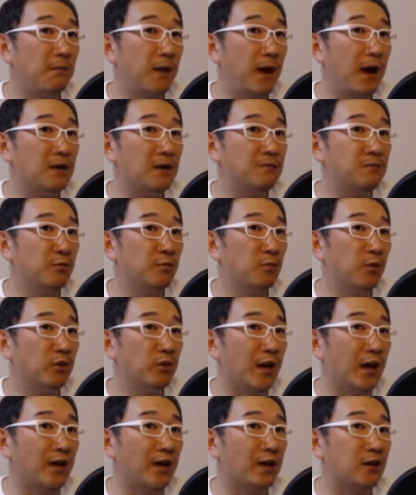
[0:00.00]
막으면
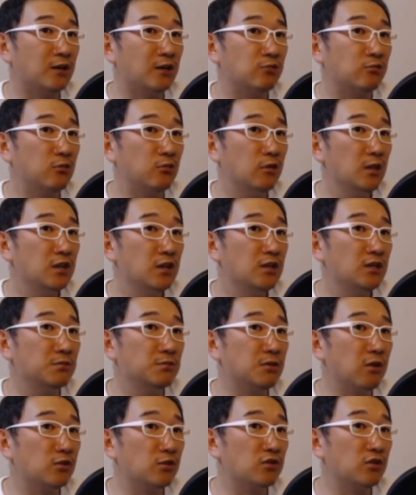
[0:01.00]
뭐 나가가지고
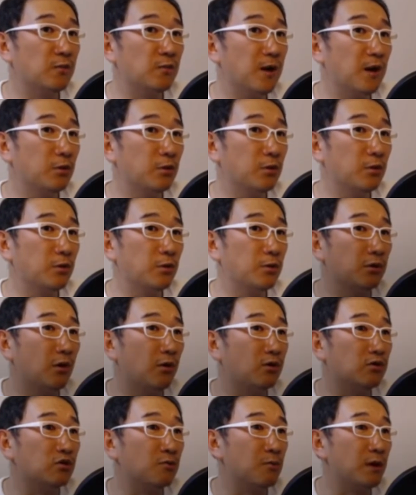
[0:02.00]
지금 석점하고 요
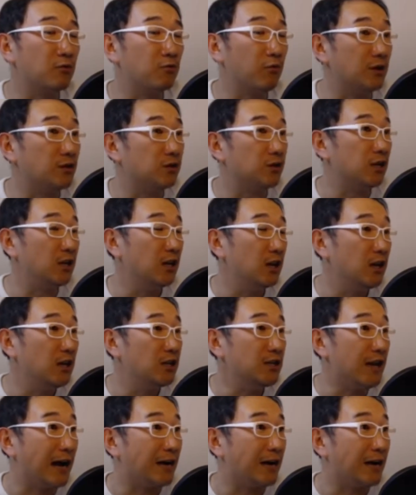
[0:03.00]
넉점하고 완전히